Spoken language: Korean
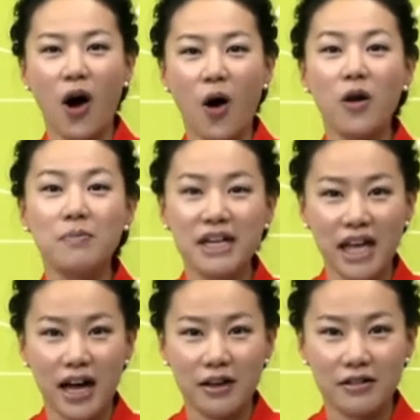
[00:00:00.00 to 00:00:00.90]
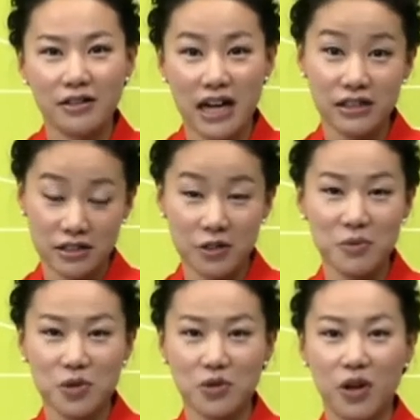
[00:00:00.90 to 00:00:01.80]
얼마나 라는 그런
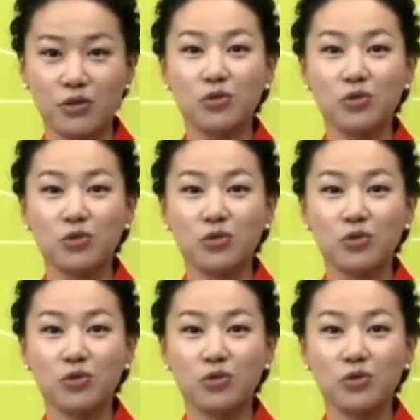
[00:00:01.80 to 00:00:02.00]
표현이 돼요.